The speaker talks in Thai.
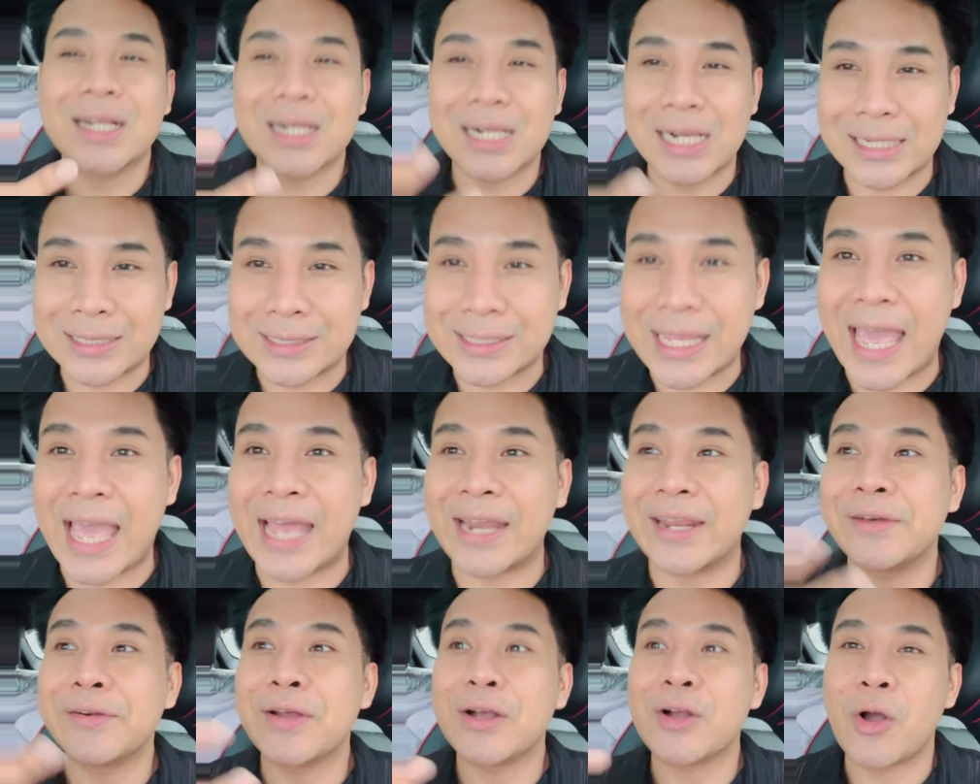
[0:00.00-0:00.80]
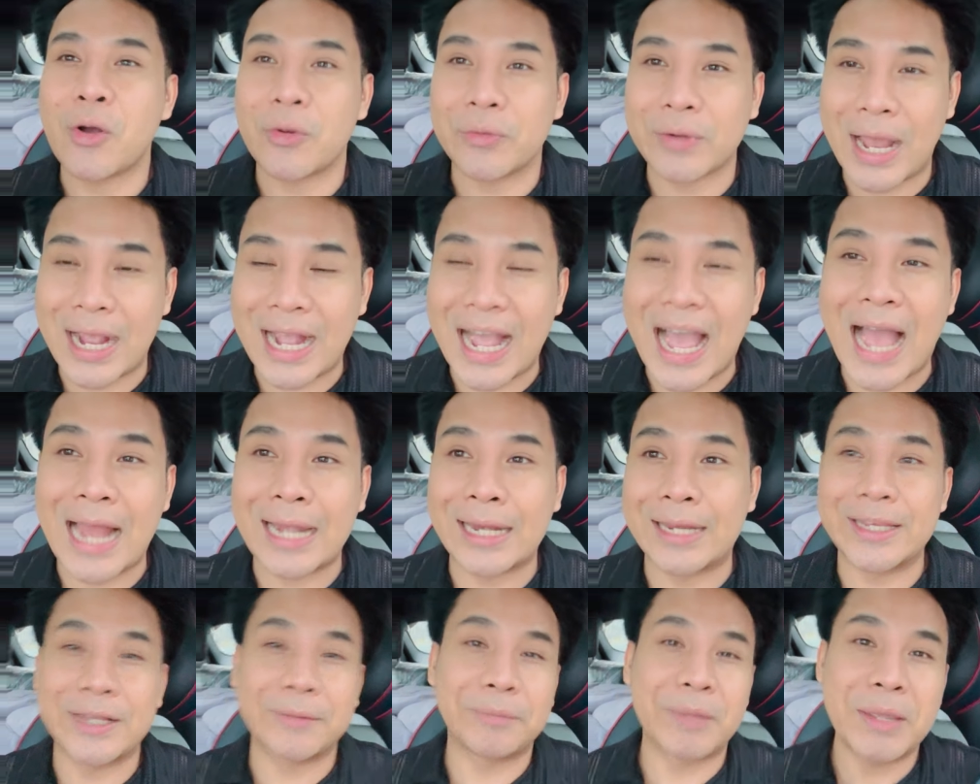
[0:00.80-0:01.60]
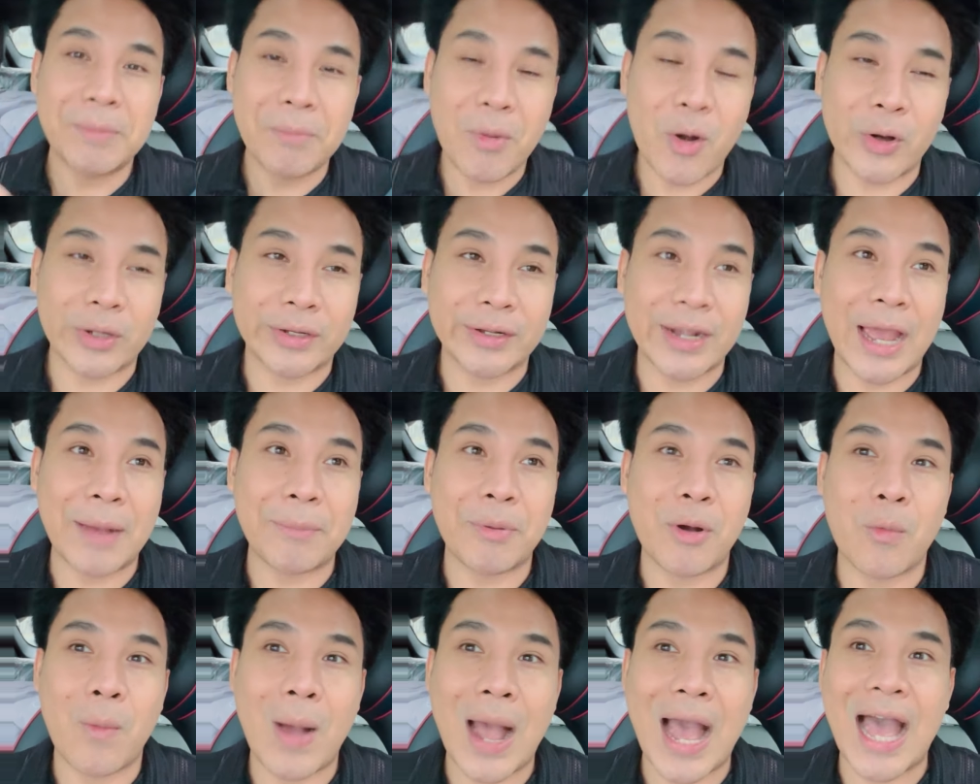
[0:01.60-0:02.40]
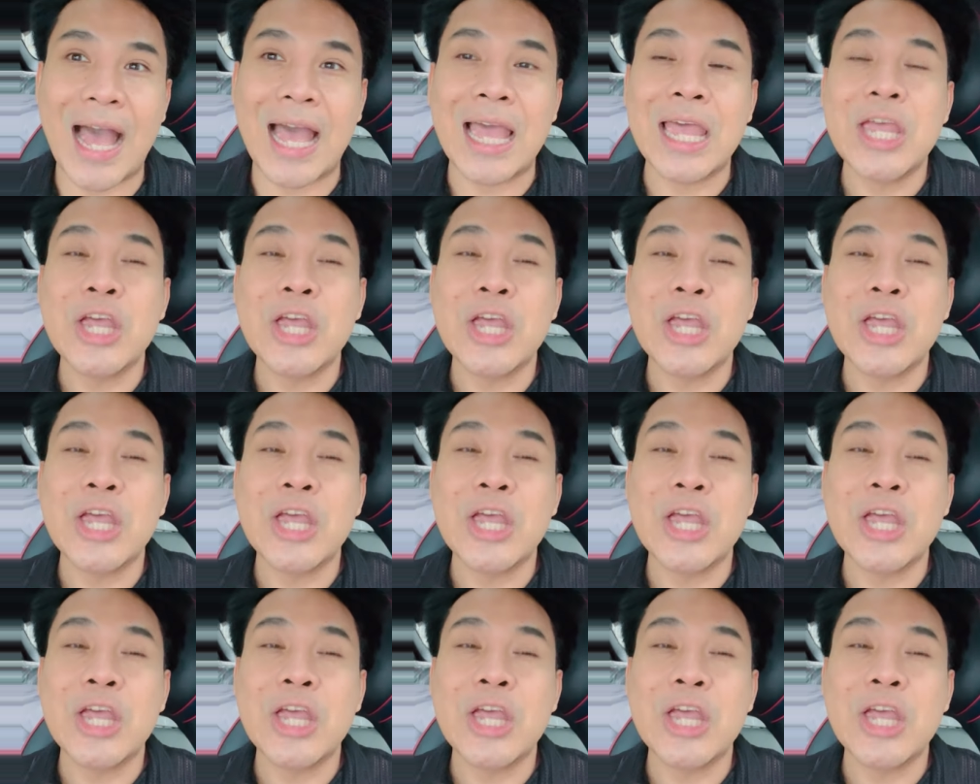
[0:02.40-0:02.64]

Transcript: กระแสในเรื่องของราคาเนี่ยยังไม่หมดนะ เพราะว่า